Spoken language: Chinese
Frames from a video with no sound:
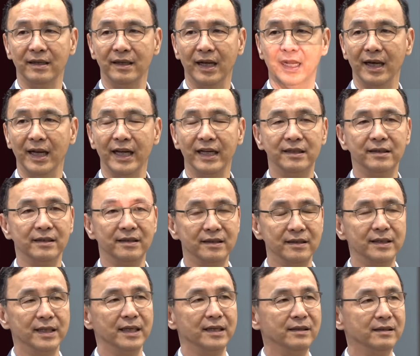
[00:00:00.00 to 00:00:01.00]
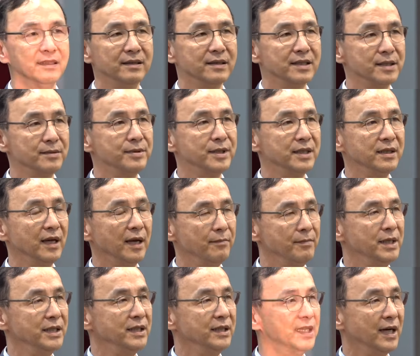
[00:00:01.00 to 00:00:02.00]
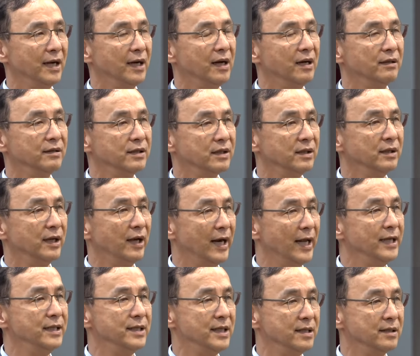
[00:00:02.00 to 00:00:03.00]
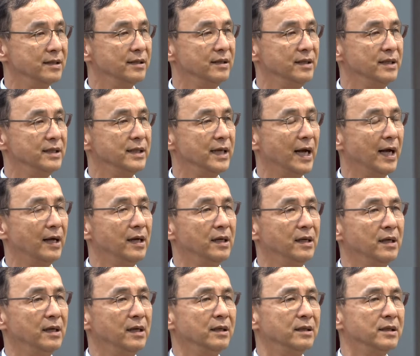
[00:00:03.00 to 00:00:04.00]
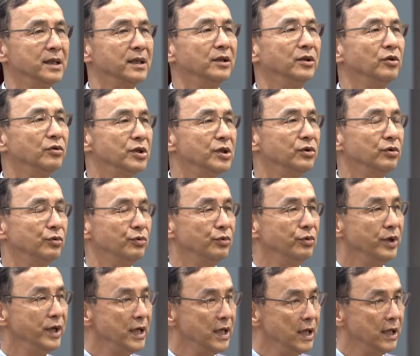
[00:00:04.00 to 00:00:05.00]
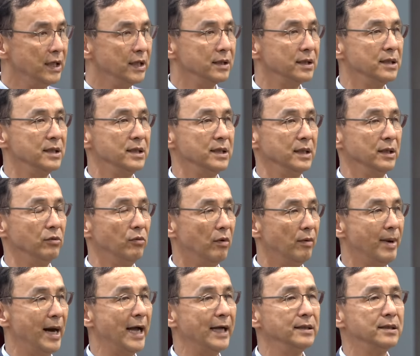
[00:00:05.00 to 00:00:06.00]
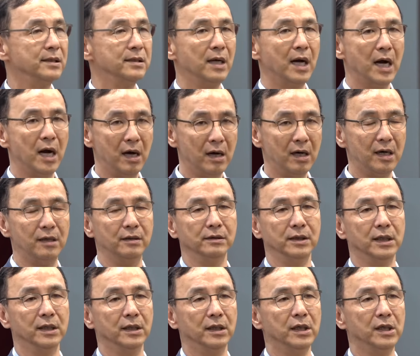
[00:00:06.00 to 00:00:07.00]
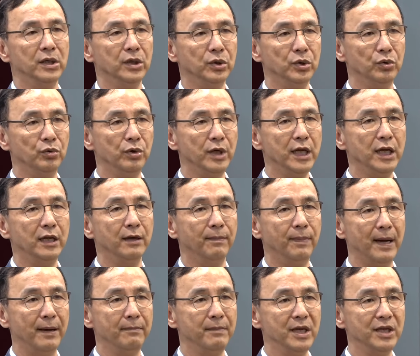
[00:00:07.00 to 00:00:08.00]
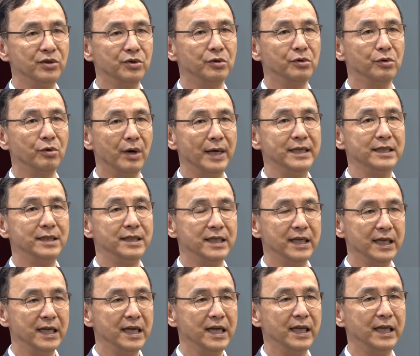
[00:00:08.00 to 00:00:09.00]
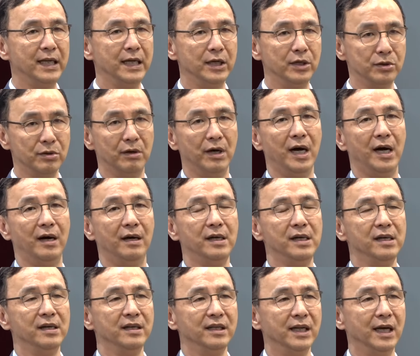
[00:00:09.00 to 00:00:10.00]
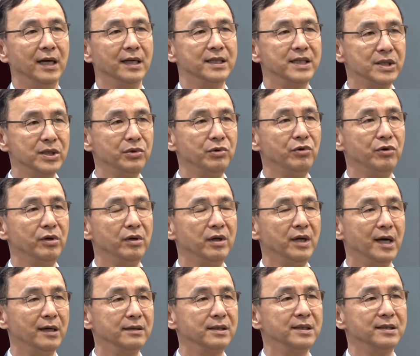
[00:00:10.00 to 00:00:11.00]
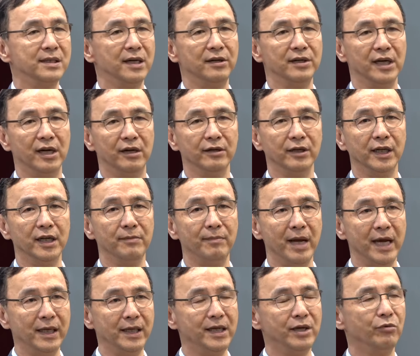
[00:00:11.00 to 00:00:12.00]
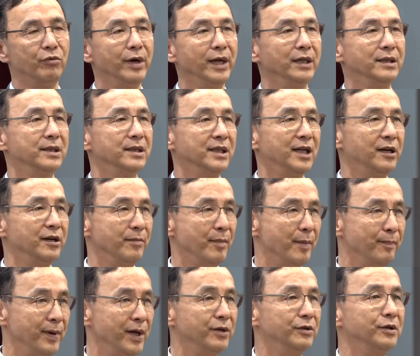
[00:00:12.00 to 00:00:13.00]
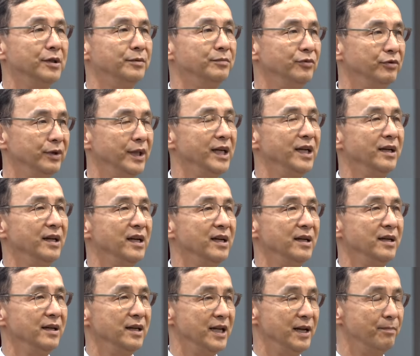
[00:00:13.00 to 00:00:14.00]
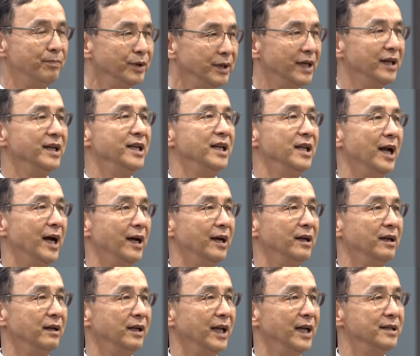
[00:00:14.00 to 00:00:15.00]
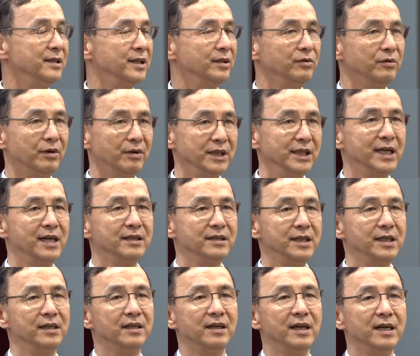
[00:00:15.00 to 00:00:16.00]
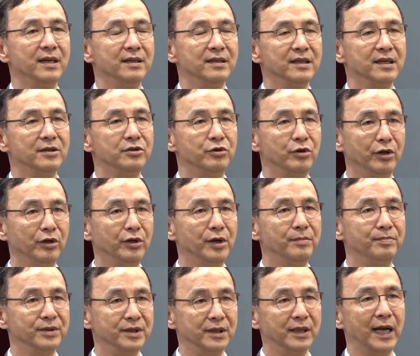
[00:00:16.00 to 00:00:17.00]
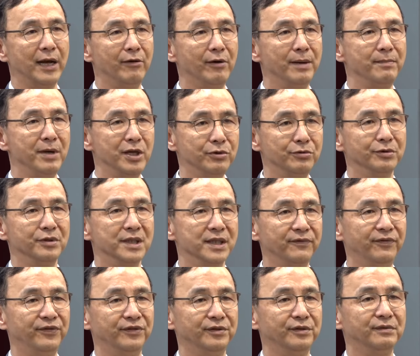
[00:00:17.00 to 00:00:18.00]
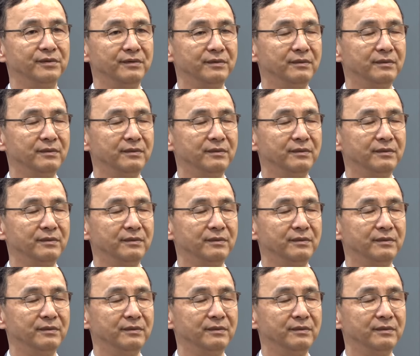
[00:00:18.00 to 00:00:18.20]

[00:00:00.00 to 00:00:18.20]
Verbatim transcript: 那赖柯之争是不是也民进党要来解释一下？这个都是无意义的事情。我们还是好好的努力的把民众关心的议题做好。那至于要制造谣言的媒体，我也知道你们背后的目的，也不得已啦。但是我相信，这绝对不是台湾民主之福。